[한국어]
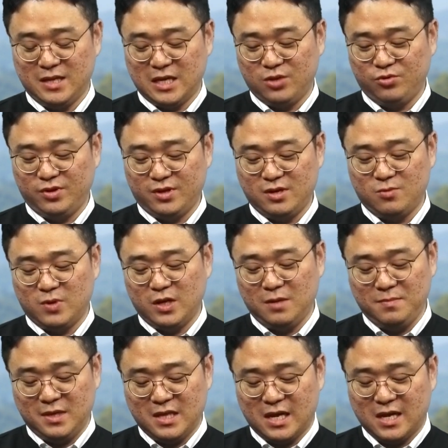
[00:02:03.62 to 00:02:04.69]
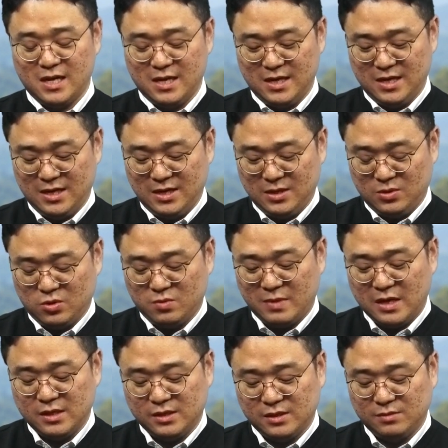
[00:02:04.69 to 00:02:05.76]
나누기를 원합니다. 또
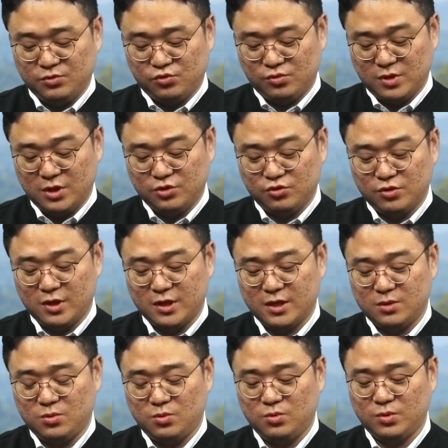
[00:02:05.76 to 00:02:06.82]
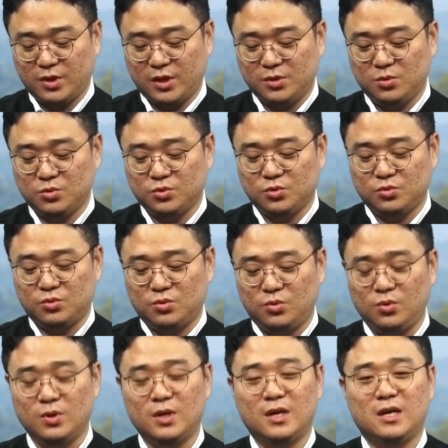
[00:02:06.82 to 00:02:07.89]
말씀 중간중간에도
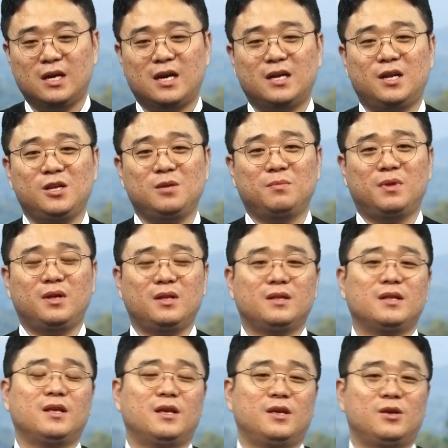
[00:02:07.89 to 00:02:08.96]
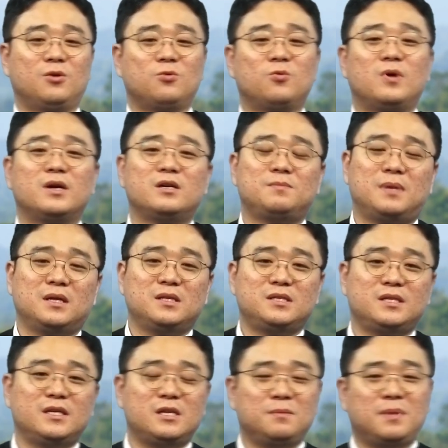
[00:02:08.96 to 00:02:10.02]
계속적으로 하나님만 영광을
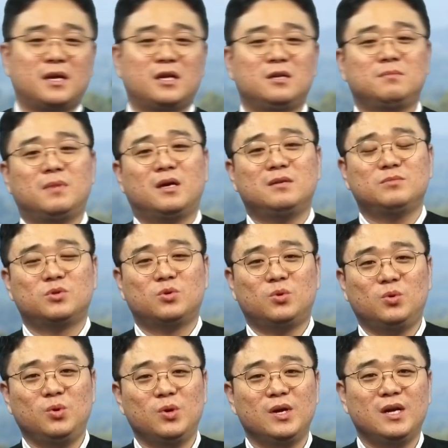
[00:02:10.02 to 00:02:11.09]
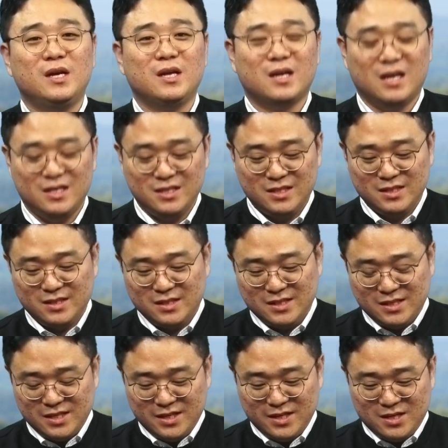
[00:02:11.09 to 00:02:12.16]
받으시기를 바라는 마음으로 간증을
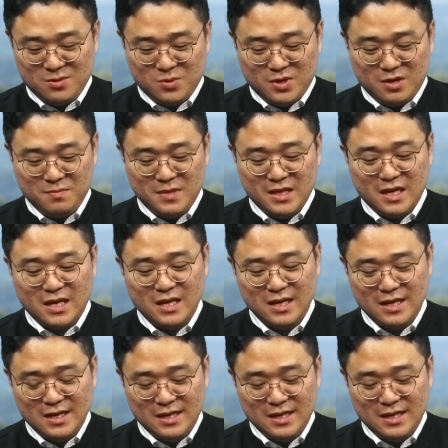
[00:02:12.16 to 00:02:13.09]
드리기를 원합니다.